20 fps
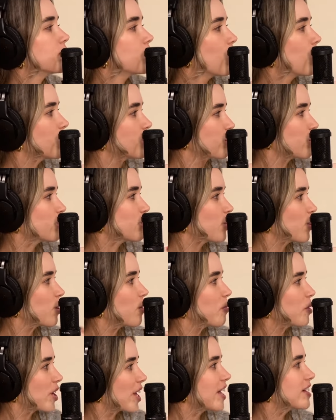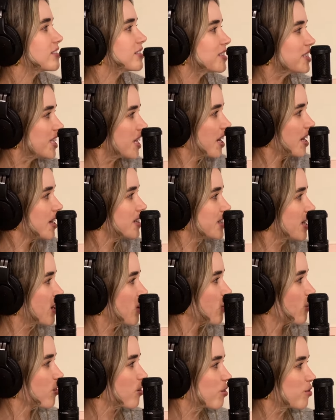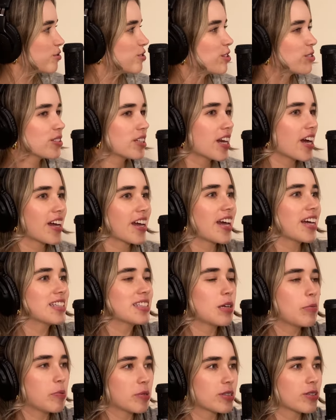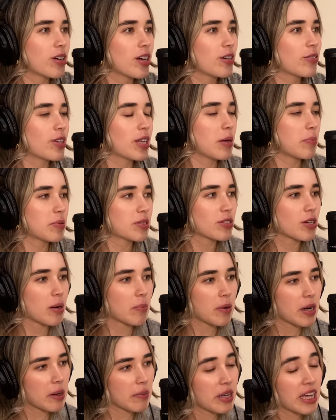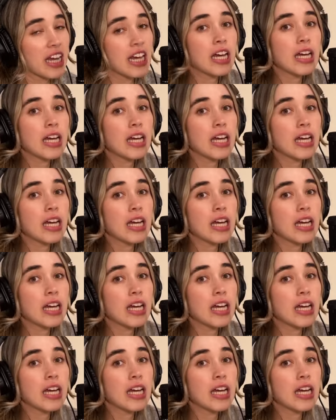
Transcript: O uno como que llega a esa conclusión, ¿será que esta persona no es la persona para mí?